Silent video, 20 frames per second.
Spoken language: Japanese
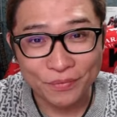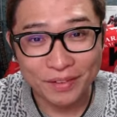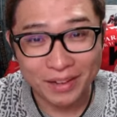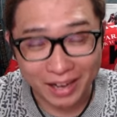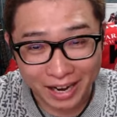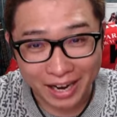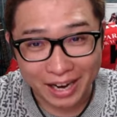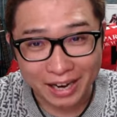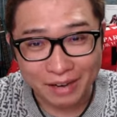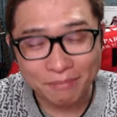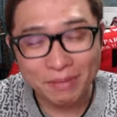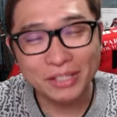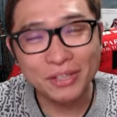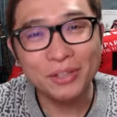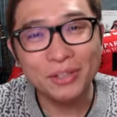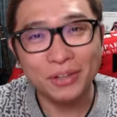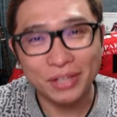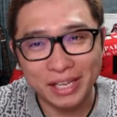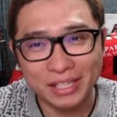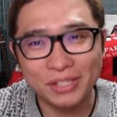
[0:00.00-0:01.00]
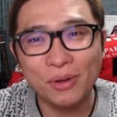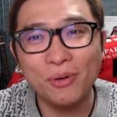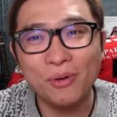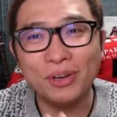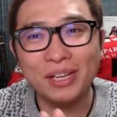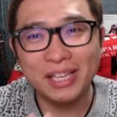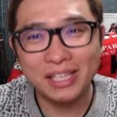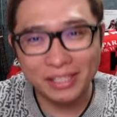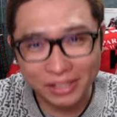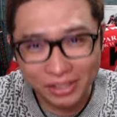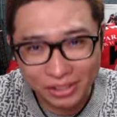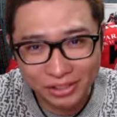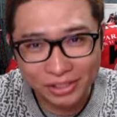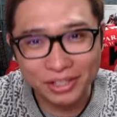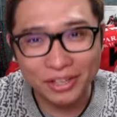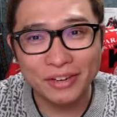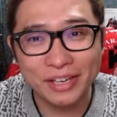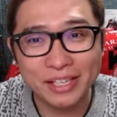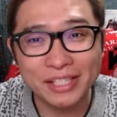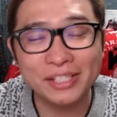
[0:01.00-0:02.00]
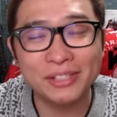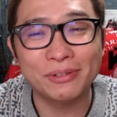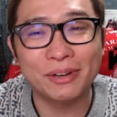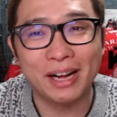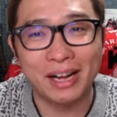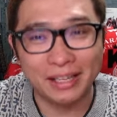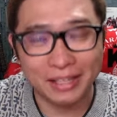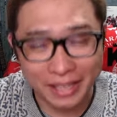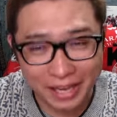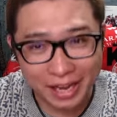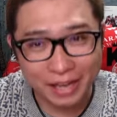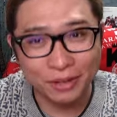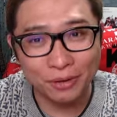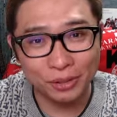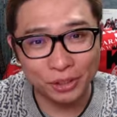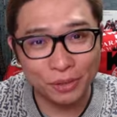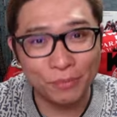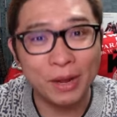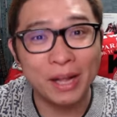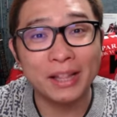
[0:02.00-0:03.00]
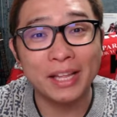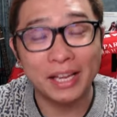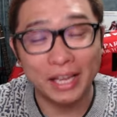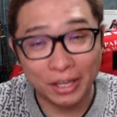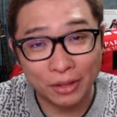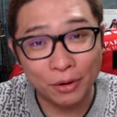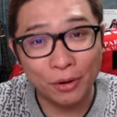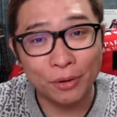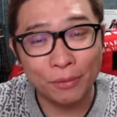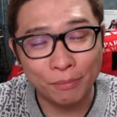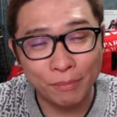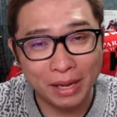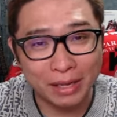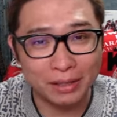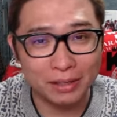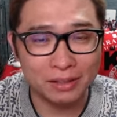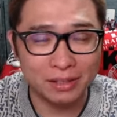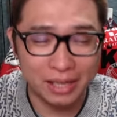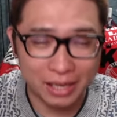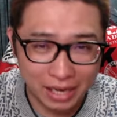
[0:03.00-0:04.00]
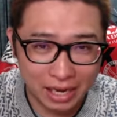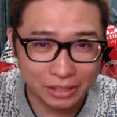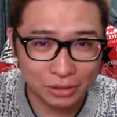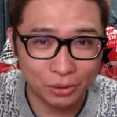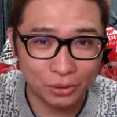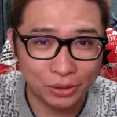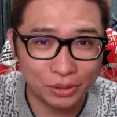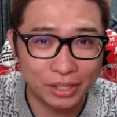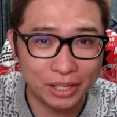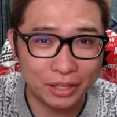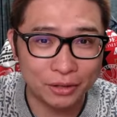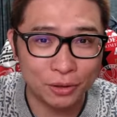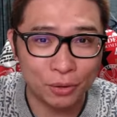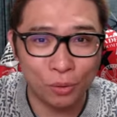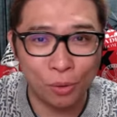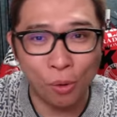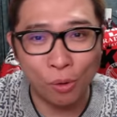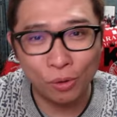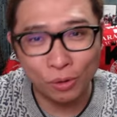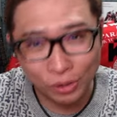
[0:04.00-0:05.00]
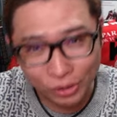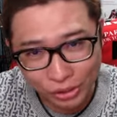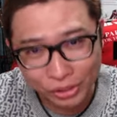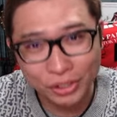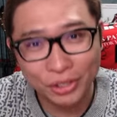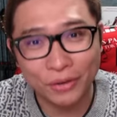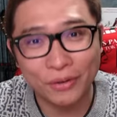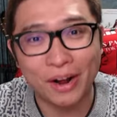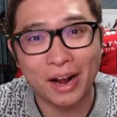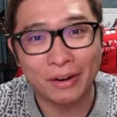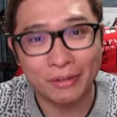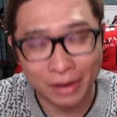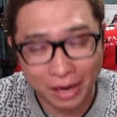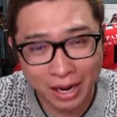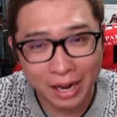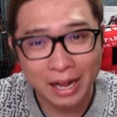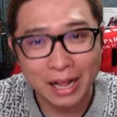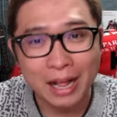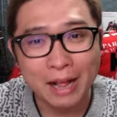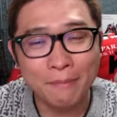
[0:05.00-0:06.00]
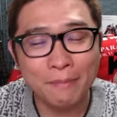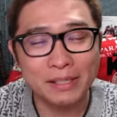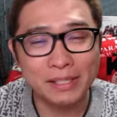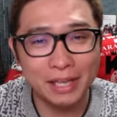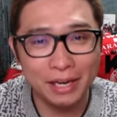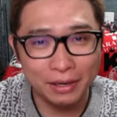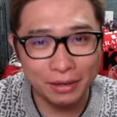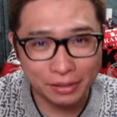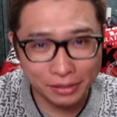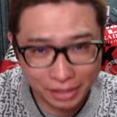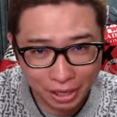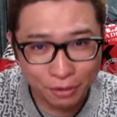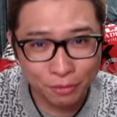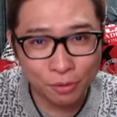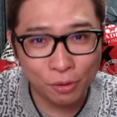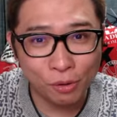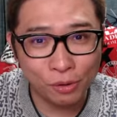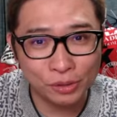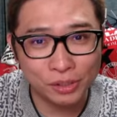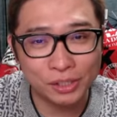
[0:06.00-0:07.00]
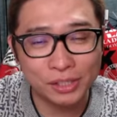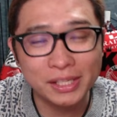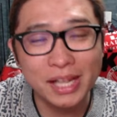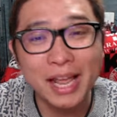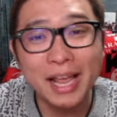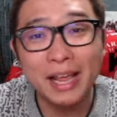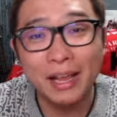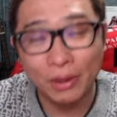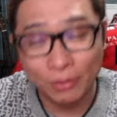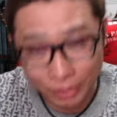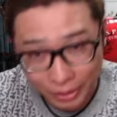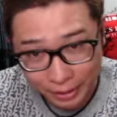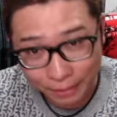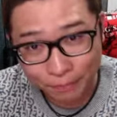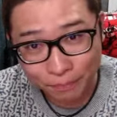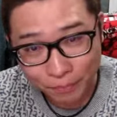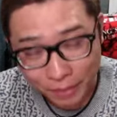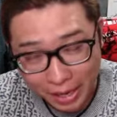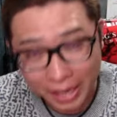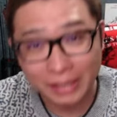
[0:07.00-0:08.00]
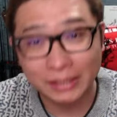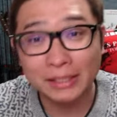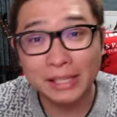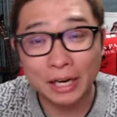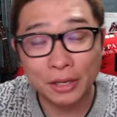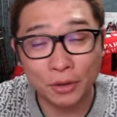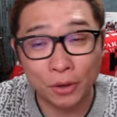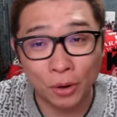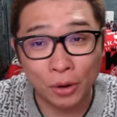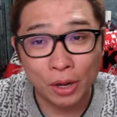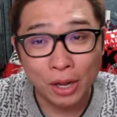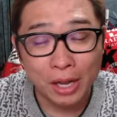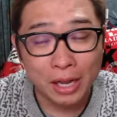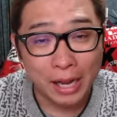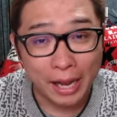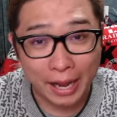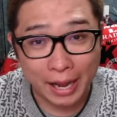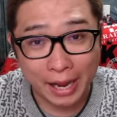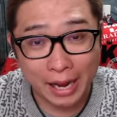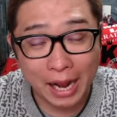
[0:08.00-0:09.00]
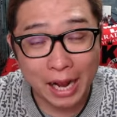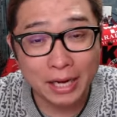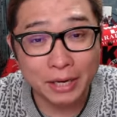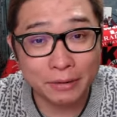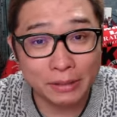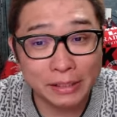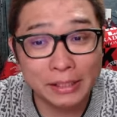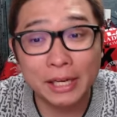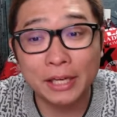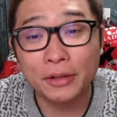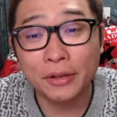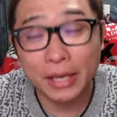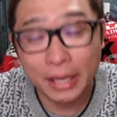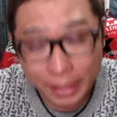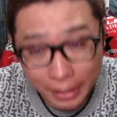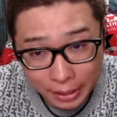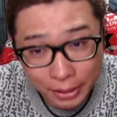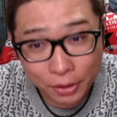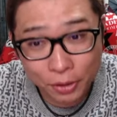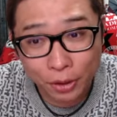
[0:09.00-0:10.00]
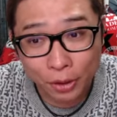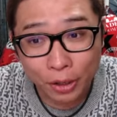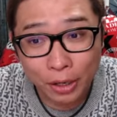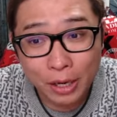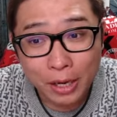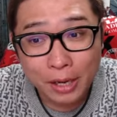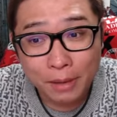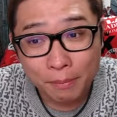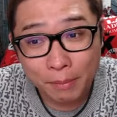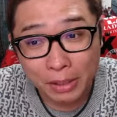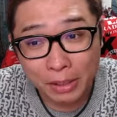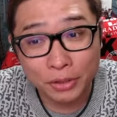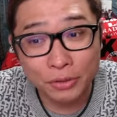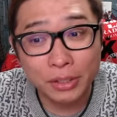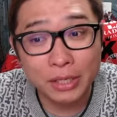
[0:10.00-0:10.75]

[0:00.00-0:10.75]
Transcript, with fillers: はい。まあ、ちょっとね、送金するっていうリスクはね、どうしてもあんねんけど、まあね、仮想通貨で言うとゴックスっていうのがあるから、まあセル、セルフゴックスせえへんように、えー、しっかりと、えー、管理はしないといけないけど、まあ、入